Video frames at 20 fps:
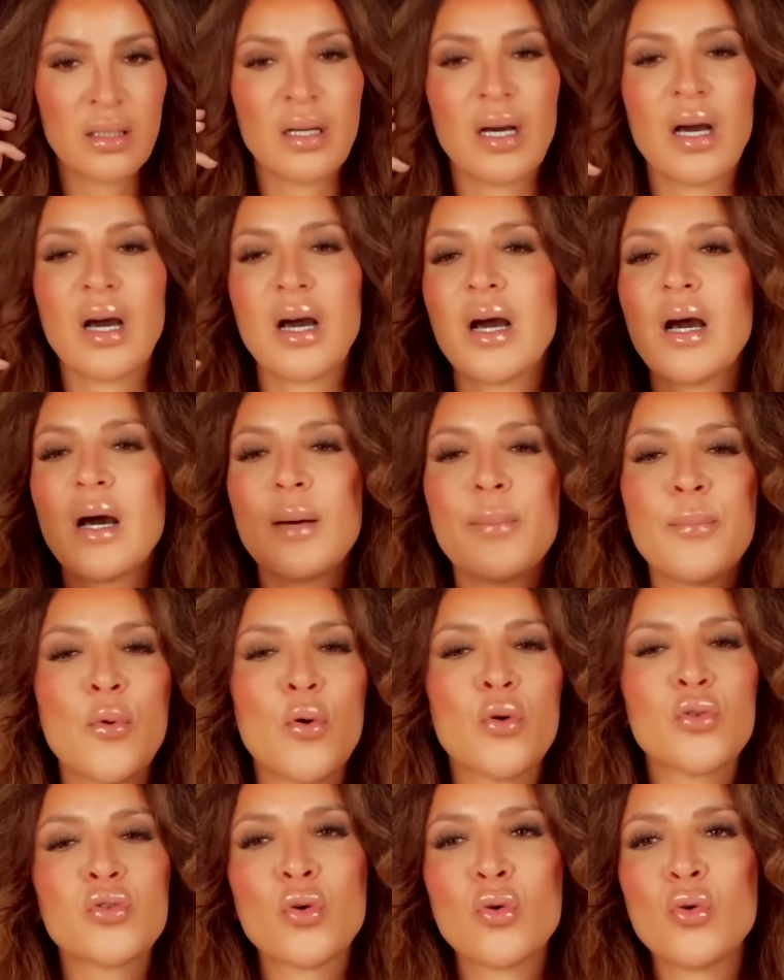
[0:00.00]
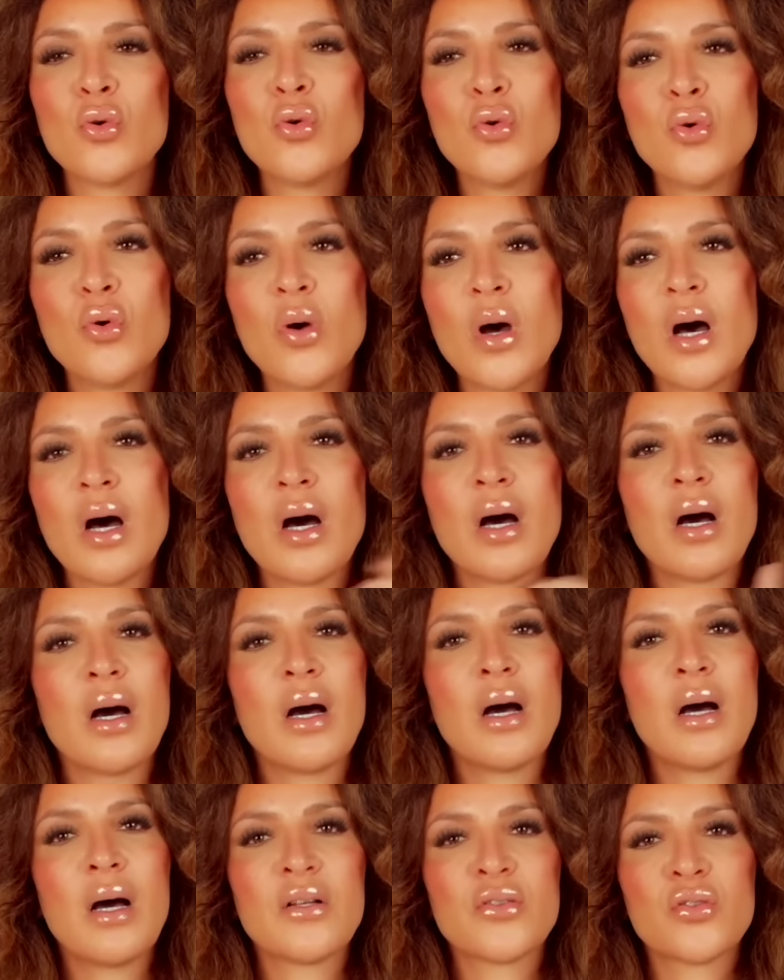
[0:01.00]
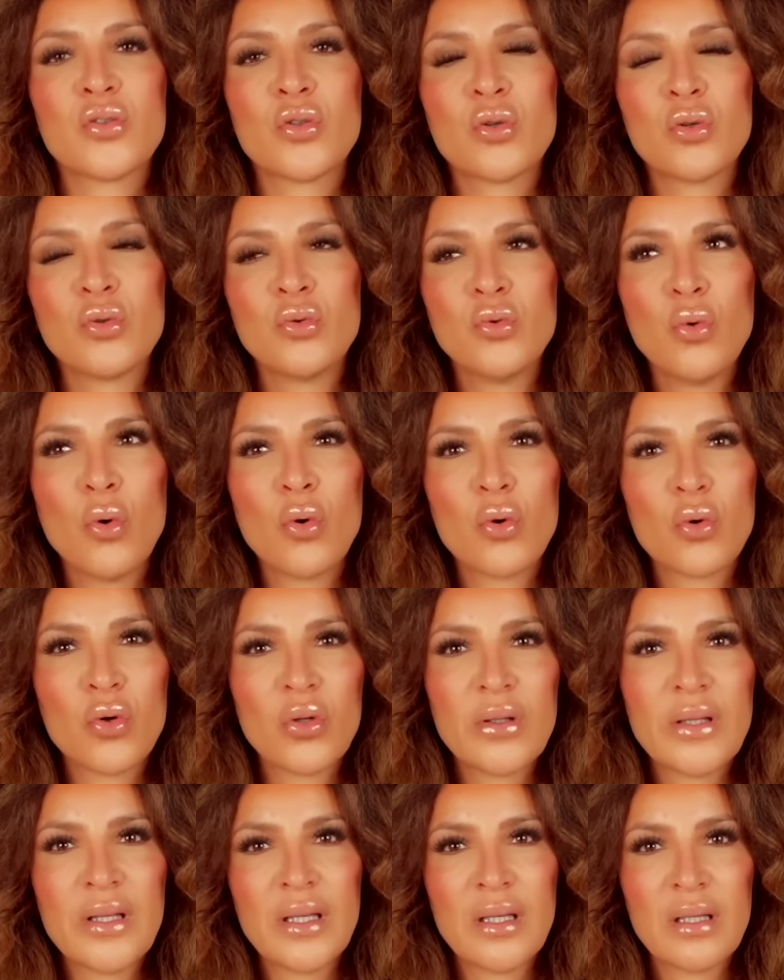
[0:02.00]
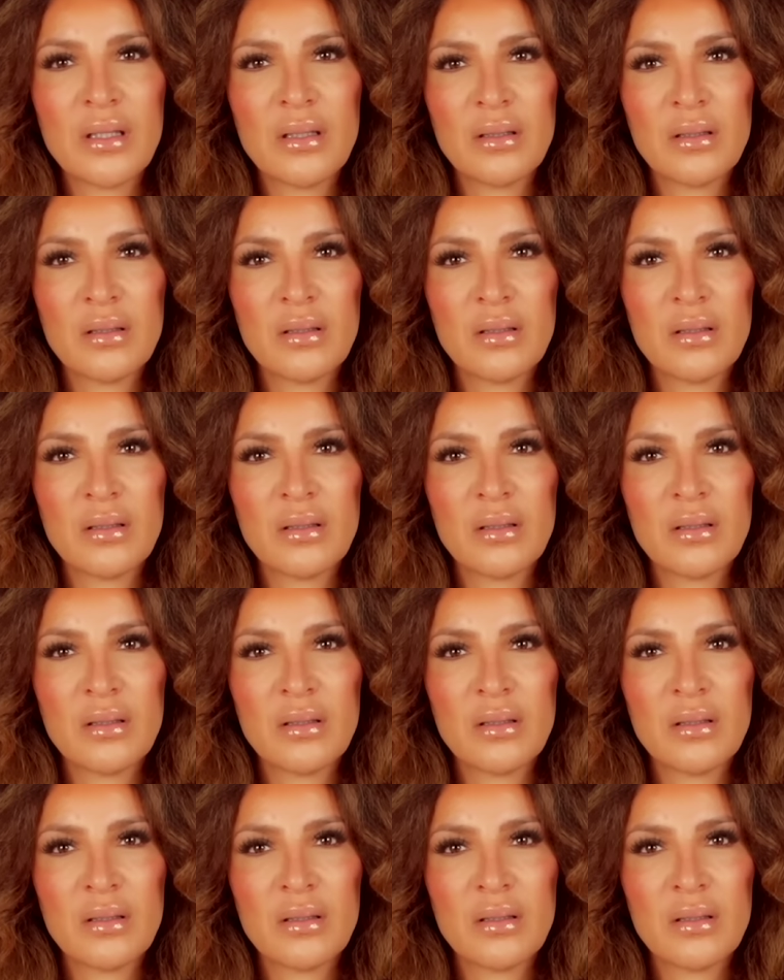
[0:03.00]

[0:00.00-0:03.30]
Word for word: Rapportons-le à ce que nous, on connaît.